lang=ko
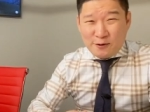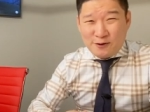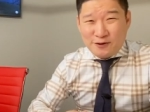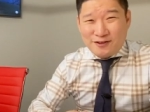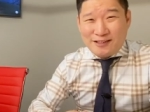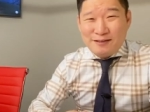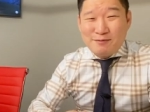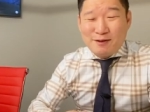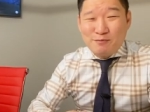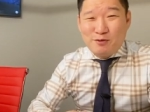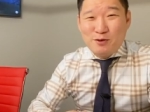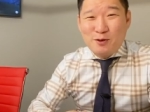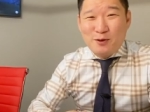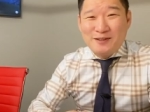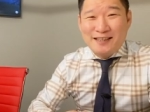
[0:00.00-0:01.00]
스티반
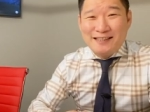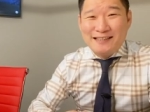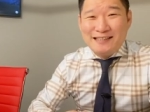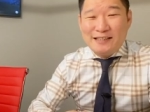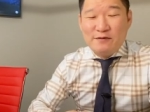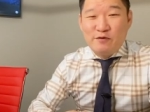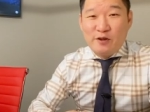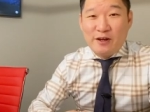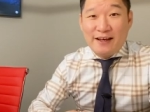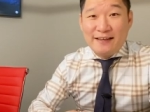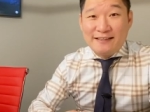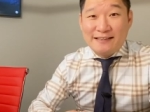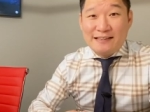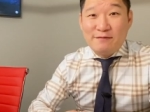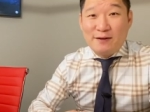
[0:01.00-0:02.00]
부동산 TV의
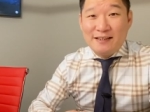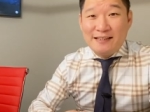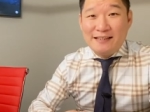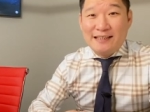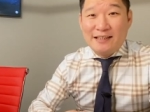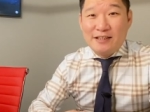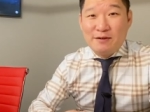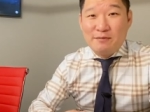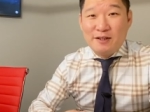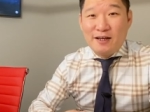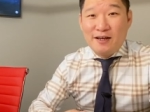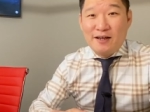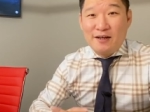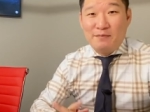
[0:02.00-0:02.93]
스티반 인사드립니다.